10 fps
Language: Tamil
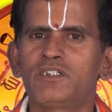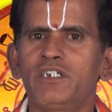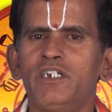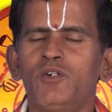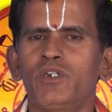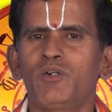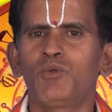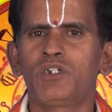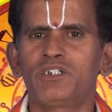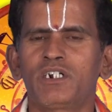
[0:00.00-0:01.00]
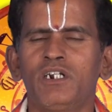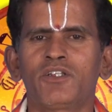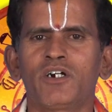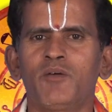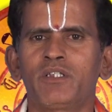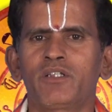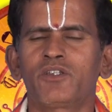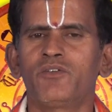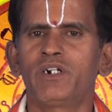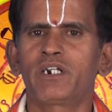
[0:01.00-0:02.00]
செய்யக்கூடிய முயற்சிகளில்
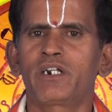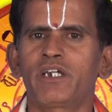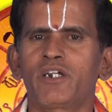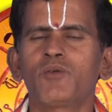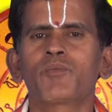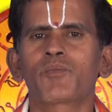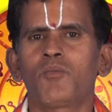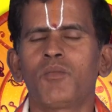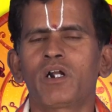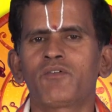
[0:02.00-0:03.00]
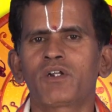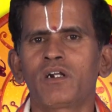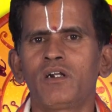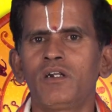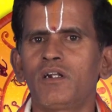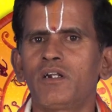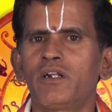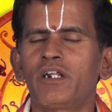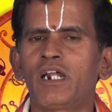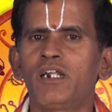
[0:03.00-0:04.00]
தாமதித்து வெற்றி கிடைக்கும் மாணவர்கள்
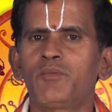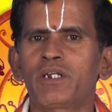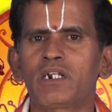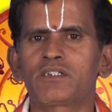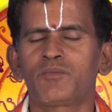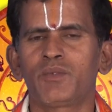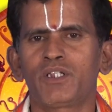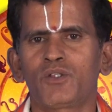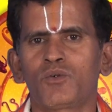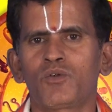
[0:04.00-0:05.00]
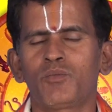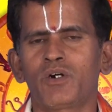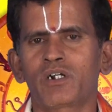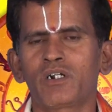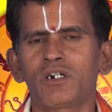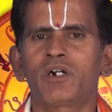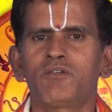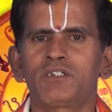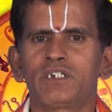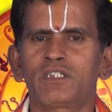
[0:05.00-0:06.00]
நல்ல பெயர்களை சம்பாதித்து கொடுப்பார்கள் பண
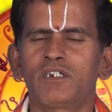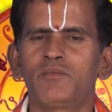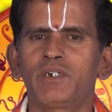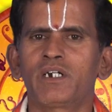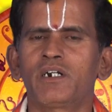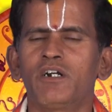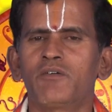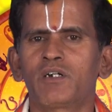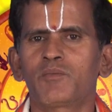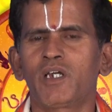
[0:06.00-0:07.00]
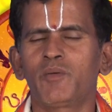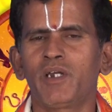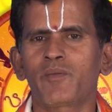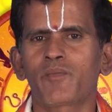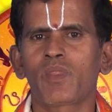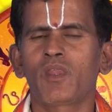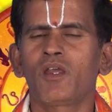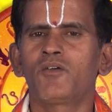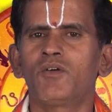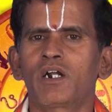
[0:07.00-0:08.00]
விஷயத்தில் மிக கவனம் தேவை
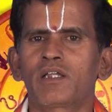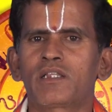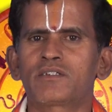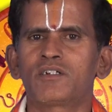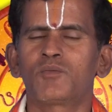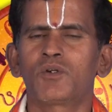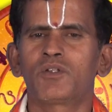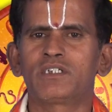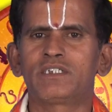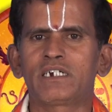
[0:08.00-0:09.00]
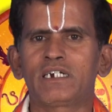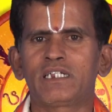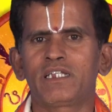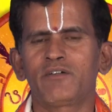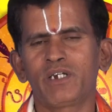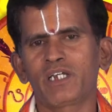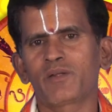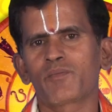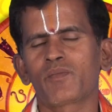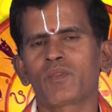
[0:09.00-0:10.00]
வாகனத்தில் செல்லும் பொழுது எச்சரிக்கை தேவை
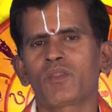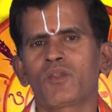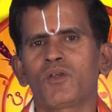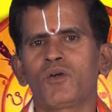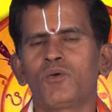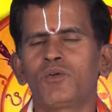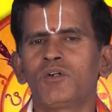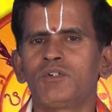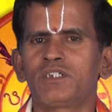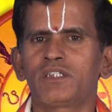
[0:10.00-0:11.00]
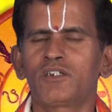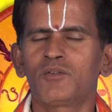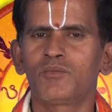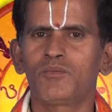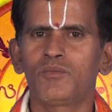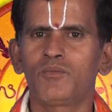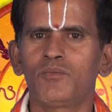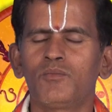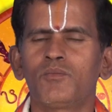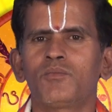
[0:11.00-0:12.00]
உணவு விஷயத்திலும்
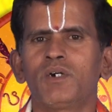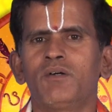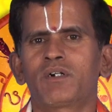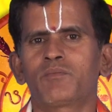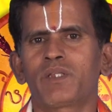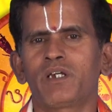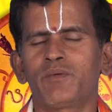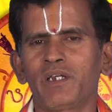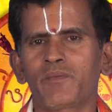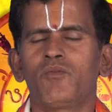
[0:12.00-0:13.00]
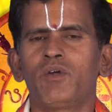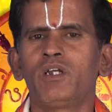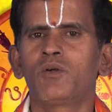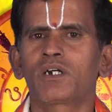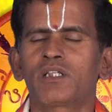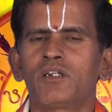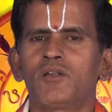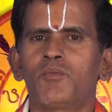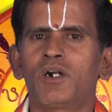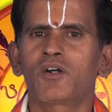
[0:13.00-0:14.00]
கவனம் தேவை வெளி உலகத்தில்
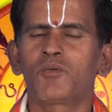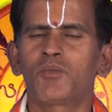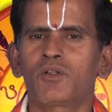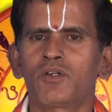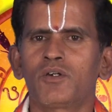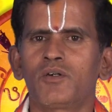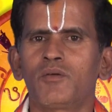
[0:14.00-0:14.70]
பழகும் பொழுது